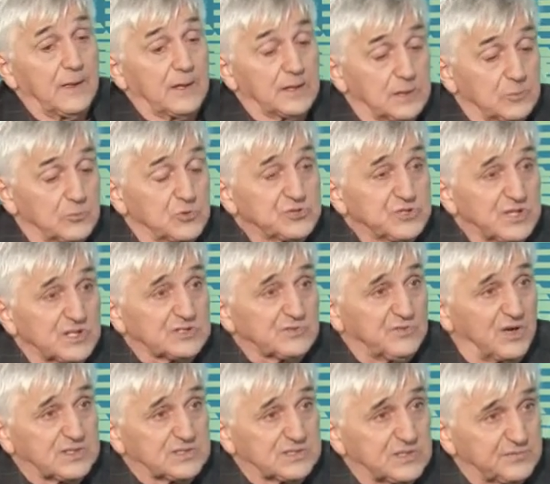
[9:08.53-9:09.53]
Ему сейчас
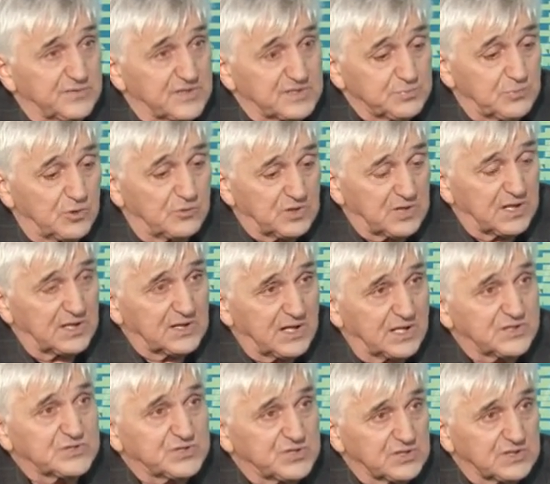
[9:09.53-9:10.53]
28-го надо
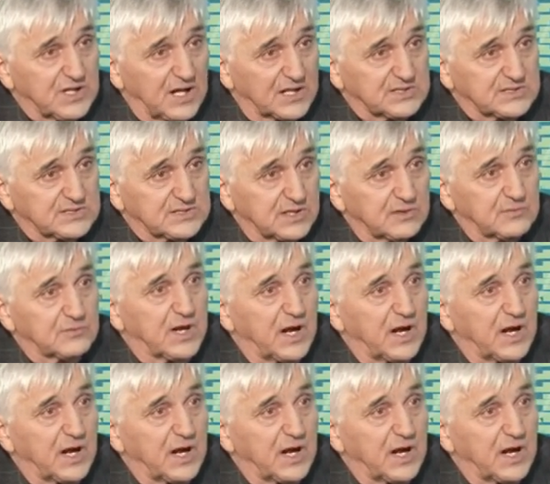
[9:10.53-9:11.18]
отчитаться,